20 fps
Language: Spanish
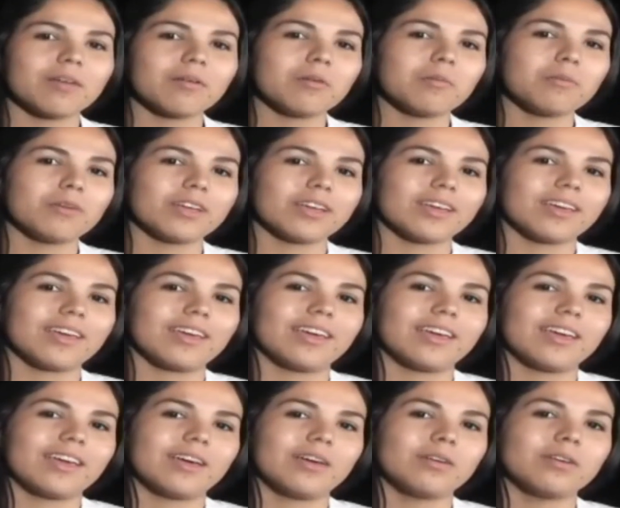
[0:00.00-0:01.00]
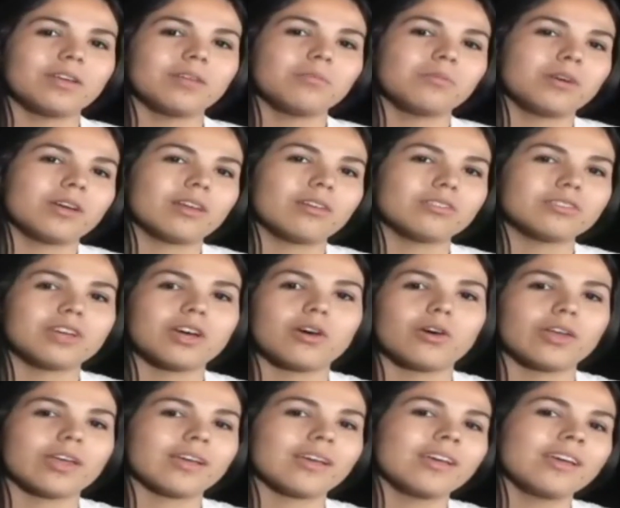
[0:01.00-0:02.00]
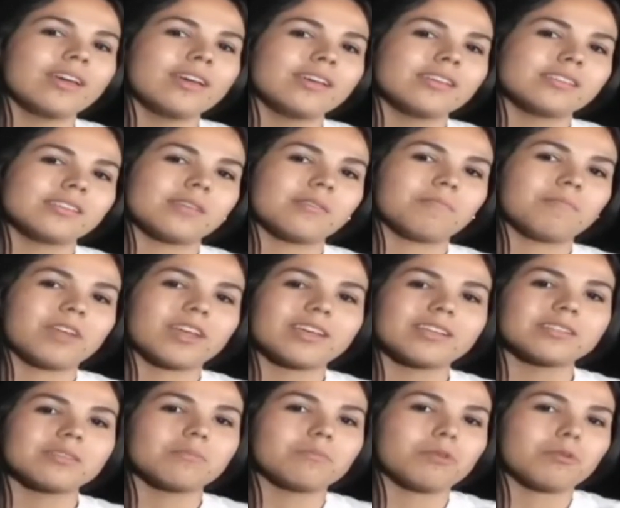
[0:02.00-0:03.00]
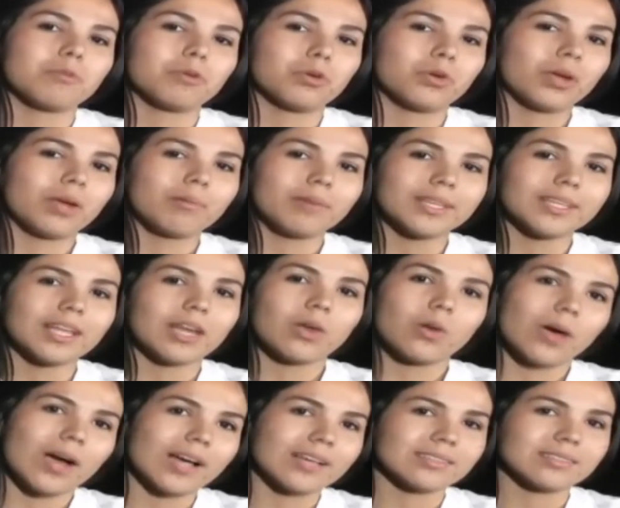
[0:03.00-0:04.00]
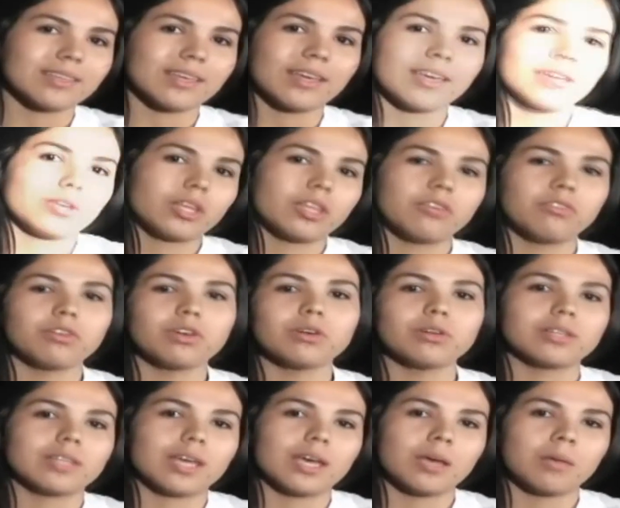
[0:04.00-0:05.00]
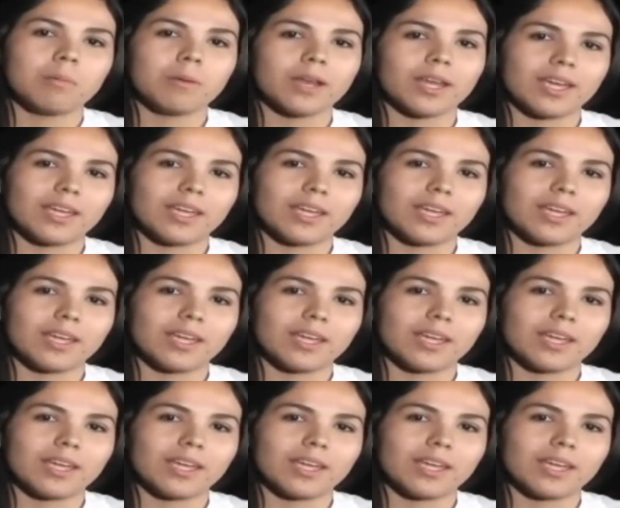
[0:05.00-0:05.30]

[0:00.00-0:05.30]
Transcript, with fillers: amor porque es una mujer luchadora. Siempre que se propone una meta lo hace. No hay dificultades